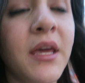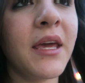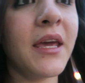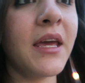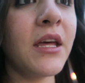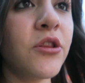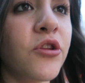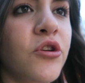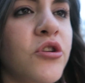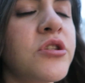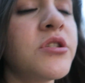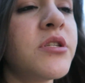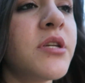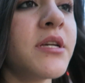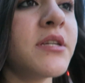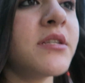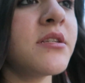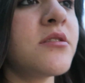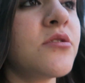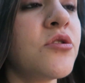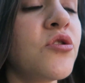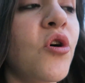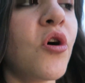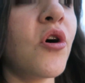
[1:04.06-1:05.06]
y
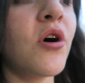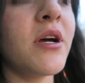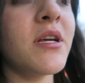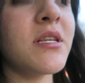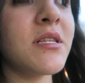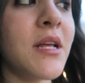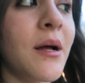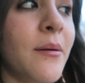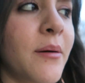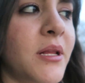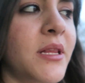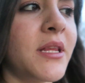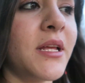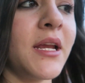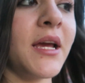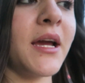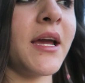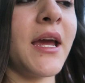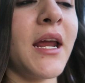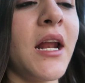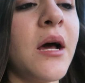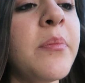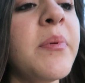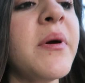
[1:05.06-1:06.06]
entonces no es la batería
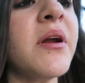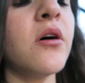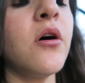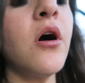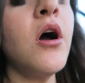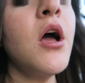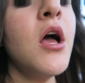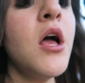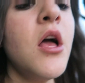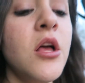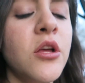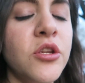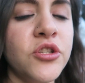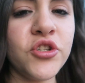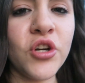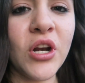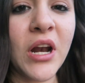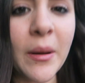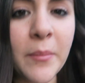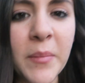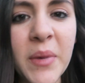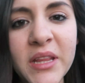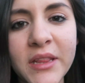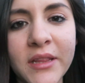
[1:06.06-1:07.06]
que era, pero yo
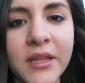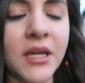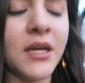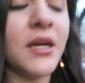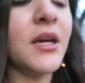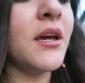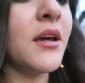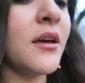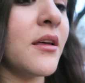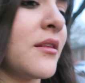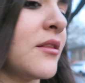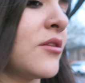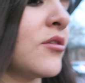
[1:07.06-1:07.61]
la metí,